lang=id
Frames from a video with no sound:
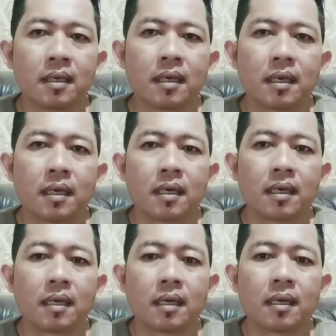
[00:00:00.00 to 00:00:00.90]

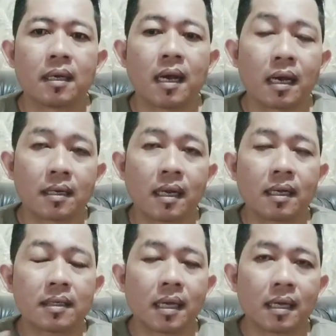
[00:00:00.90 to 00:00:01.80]
Ah, harga
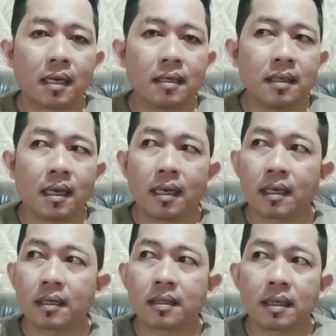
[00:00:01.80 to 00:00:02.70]
kisaran
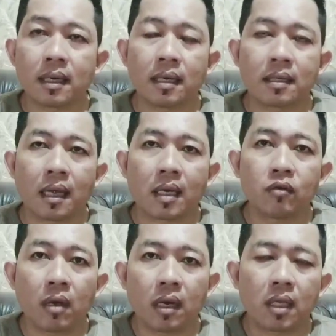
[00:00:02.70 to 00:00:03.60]
dari sekitar
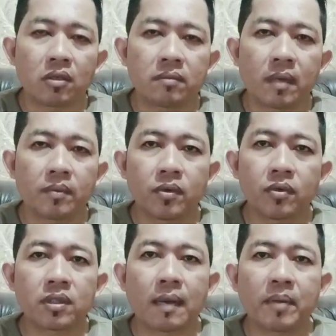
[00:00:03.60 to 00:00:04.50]

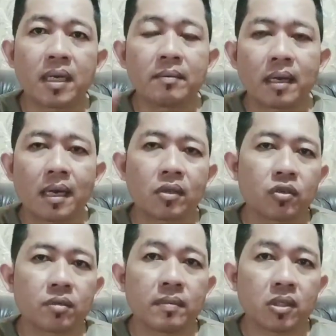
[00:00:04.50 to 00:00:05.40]
250 sampai 500
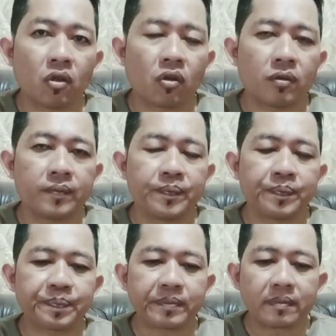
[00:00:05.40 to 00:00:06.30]
mentok
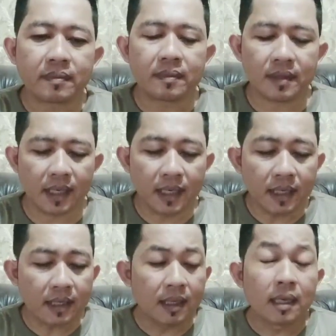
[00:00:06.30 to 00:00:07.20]

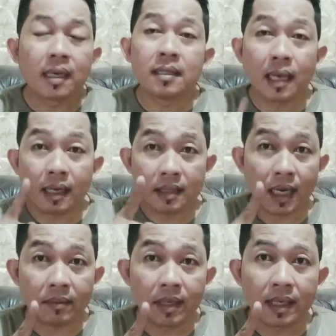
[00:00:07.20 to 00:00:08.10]
jadi jangan
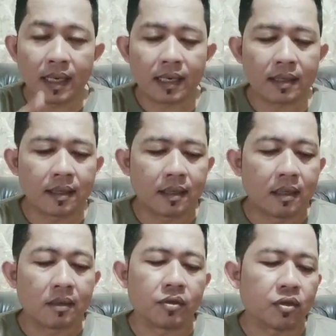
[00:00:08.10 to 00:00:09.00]
salah beli ya
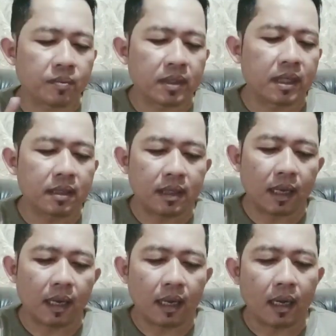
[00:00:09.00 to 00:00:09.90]
untuk pecinta